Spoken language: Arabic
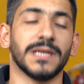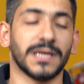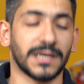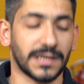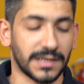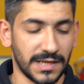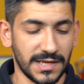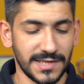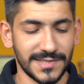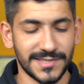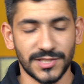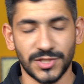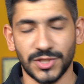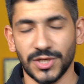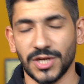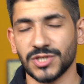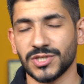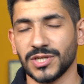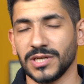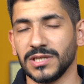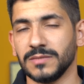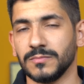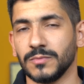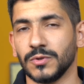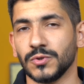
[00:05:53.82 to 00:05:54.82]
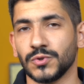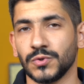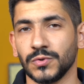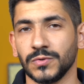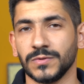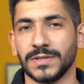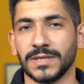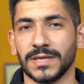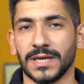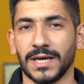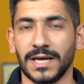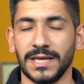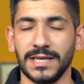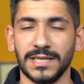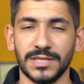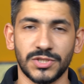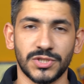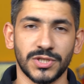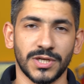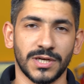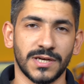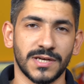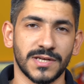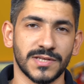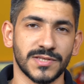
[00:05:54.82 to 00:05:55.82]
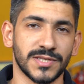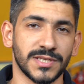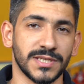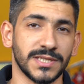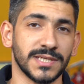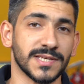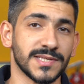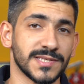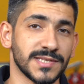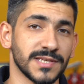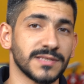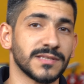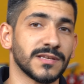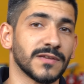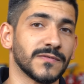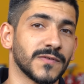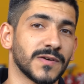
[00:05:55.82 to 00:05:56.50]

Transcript: لقياس الشاشة اللي موجودة على الجهاز هي 6